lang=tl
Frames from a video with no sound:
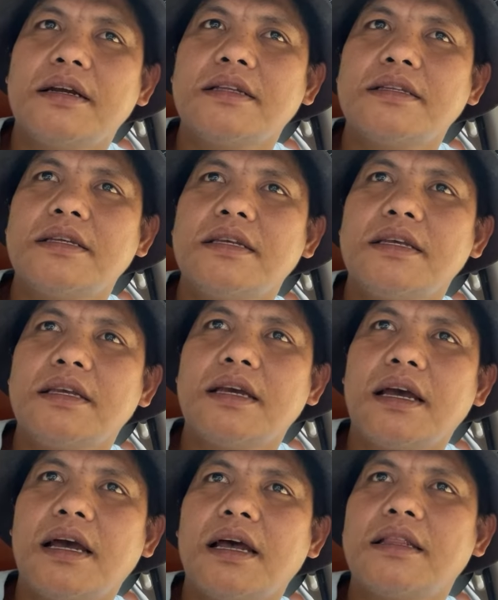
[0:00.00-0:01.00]
at si
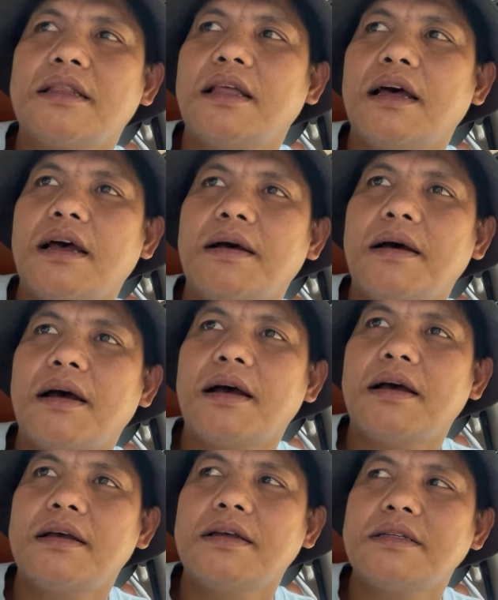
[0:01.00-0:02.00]
at,
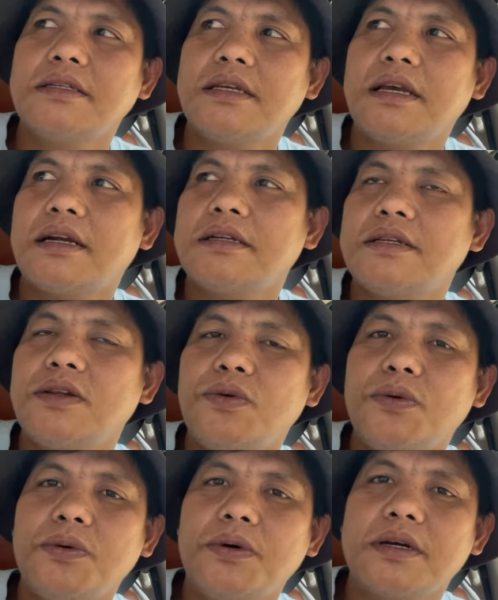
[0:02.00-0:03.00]
si
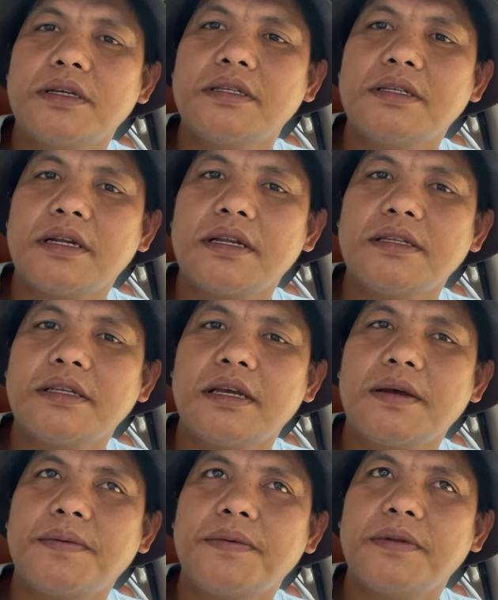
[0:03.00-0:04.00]
Arcelo ang isa rin
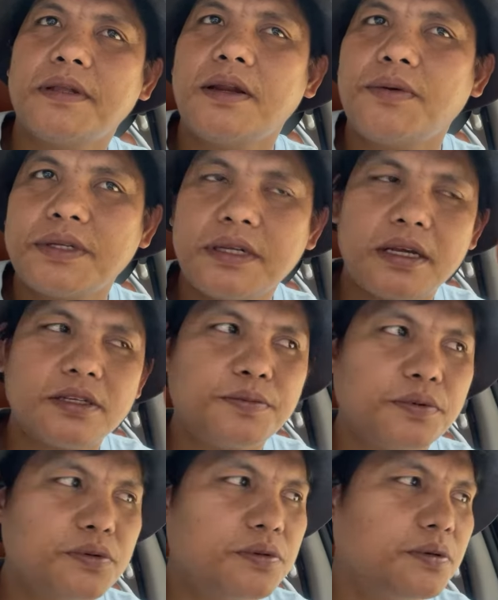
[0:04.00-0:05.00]
sa dalawa silang
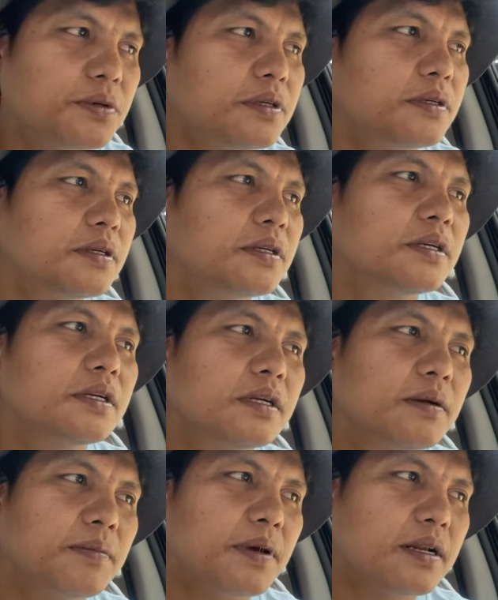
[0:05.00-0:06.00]
sponsor
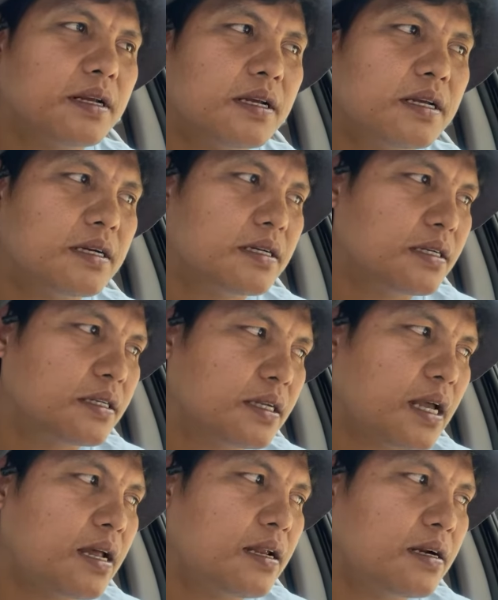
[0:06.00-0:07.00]
para
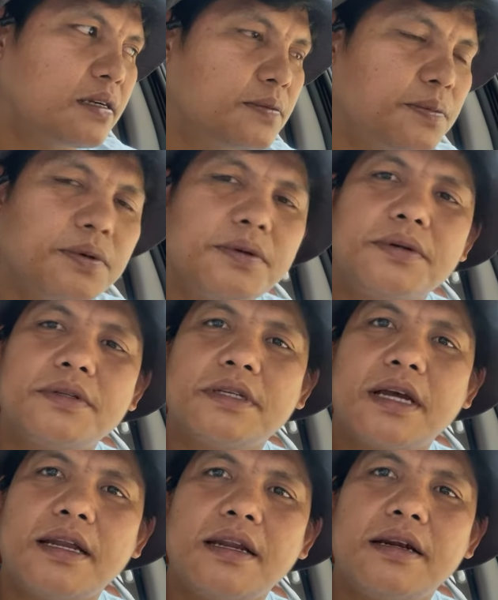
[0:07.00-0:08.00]
scholars po yun
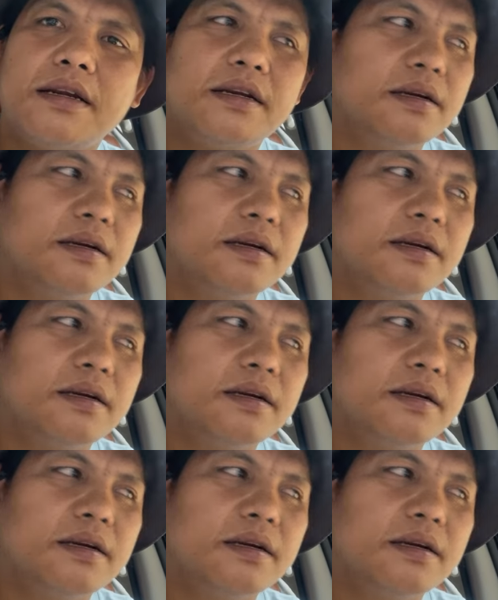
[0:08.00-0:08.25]
scholar